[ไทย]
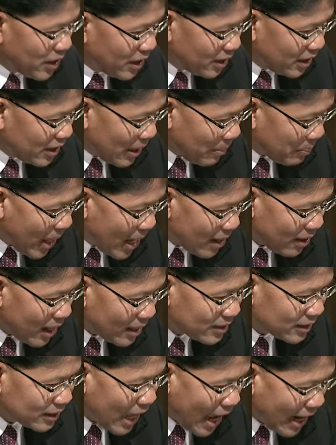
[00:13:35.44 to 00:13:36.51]
ยึดอำนาจรัฐ
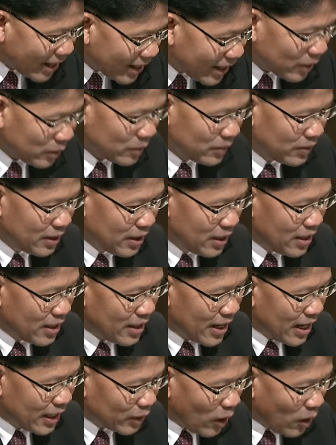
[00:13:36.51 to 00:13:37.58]
สถานเดียว
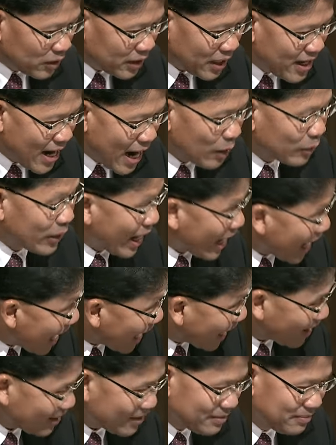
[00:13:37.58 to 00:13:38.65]
และต้องถึงข่าวแตกหั
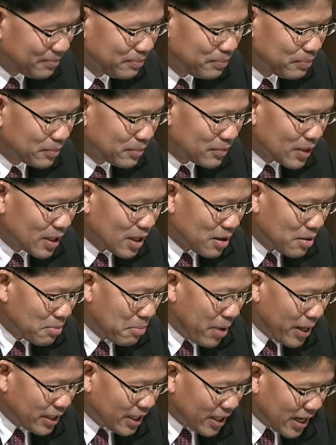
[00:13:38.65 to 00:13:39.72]
ก
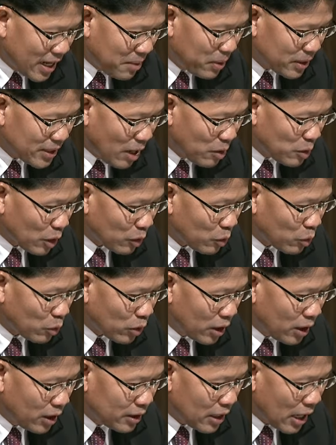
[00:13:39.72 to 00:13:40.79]
ไม่เช่นนั้นพระเจ้าอยู่หัว
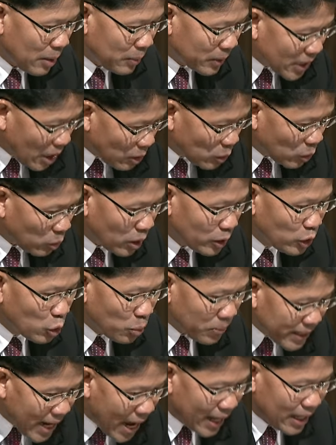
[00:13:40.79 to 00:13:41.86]
พระเจ้าอยู่หัวอยู่
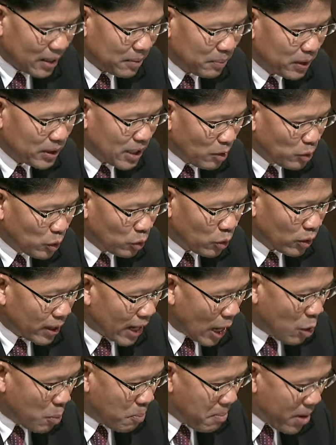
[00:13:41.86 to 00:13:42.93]
ไม่ได้ พระเจ้าอยู่หัว
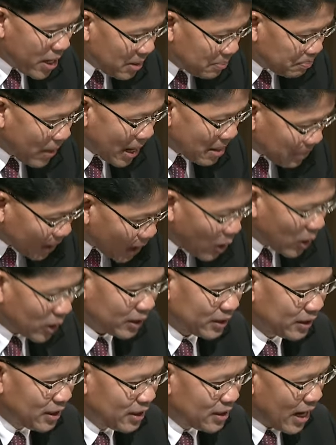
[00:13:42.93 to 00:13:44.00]
เราไม่ไปไม่รอด
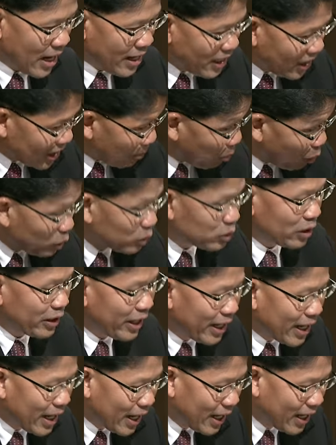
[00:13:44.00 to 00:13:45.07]
อันนี้คือคำพูดคุณสันติ
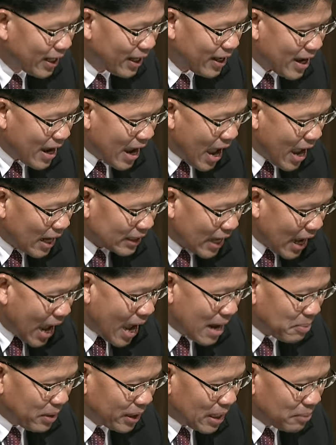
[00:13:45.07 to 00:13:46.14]
นะฮะ หากทหา
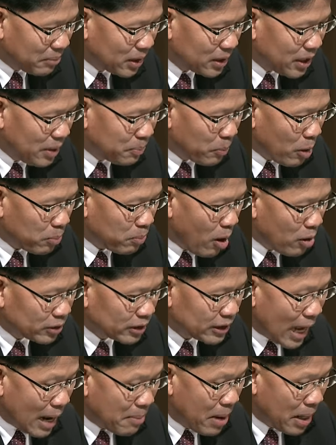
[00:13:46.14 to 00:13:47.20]
รไม่ทำหน้าที่ปกป้องส
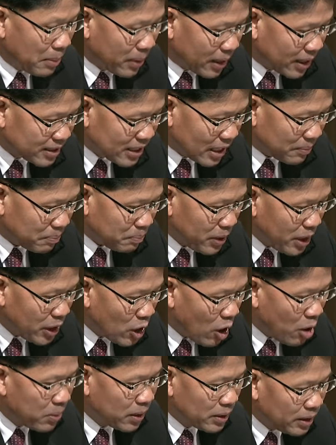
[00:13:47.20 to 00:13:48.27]
ถาบันพระกษัตริย์พี่
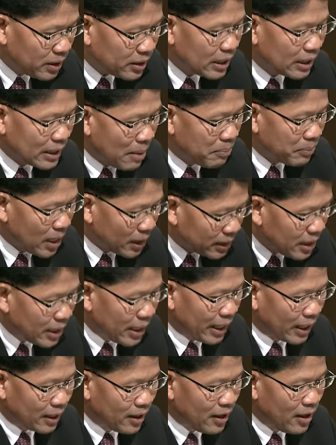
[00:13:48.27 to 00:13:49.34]
น้องพนิษจะทำหน้าที่เอ
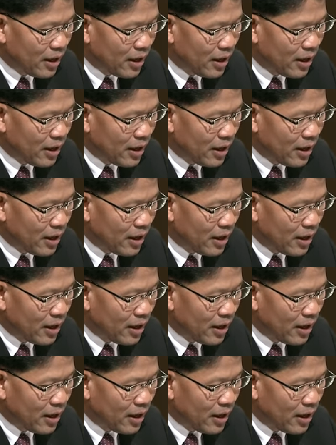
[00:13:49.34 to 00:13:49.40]
ง